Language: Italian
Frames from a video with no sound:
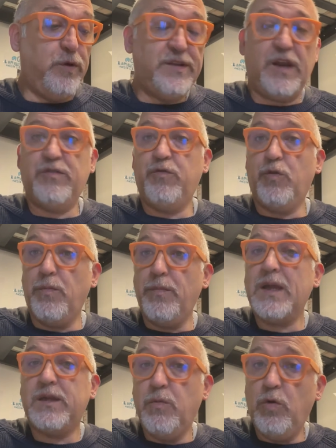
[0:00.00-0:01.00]

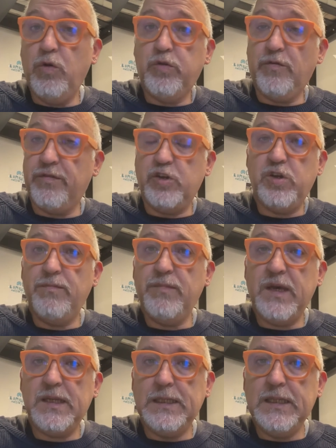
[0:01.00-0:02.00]
trasformati molto
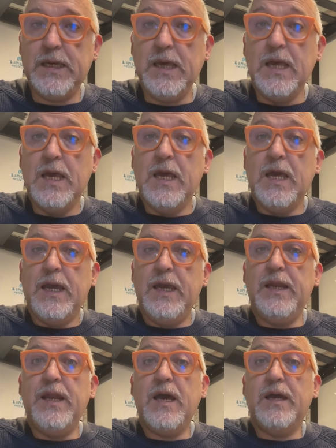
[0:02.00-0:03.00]
facilmente
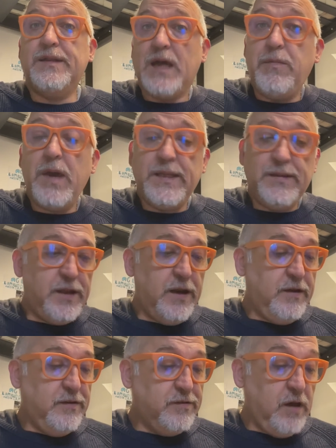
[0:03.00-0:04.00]
in time
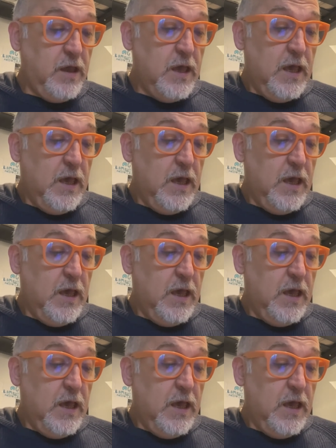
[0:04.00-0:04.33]
entries